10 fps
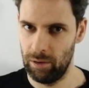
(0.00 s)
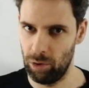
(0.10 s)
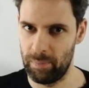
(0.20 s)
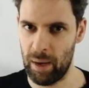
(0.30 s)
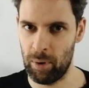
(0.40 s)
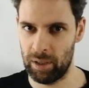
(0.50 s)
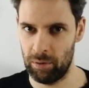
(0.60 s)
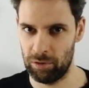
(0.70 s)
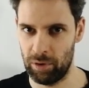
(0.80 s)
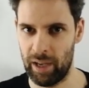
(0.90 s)
Dobbiamo
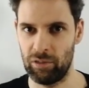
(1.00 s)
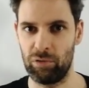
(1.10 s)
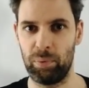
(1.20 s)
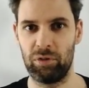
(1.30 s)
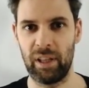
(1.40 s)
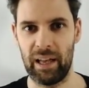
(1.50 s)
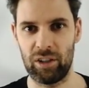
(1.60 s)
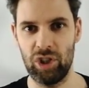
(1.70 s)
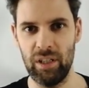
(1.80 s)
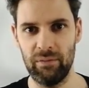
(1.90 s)
anche in questo caso
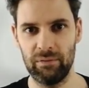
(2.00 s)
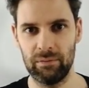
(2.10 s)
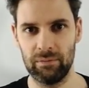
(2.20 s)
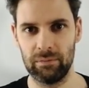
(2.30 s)
spostarci.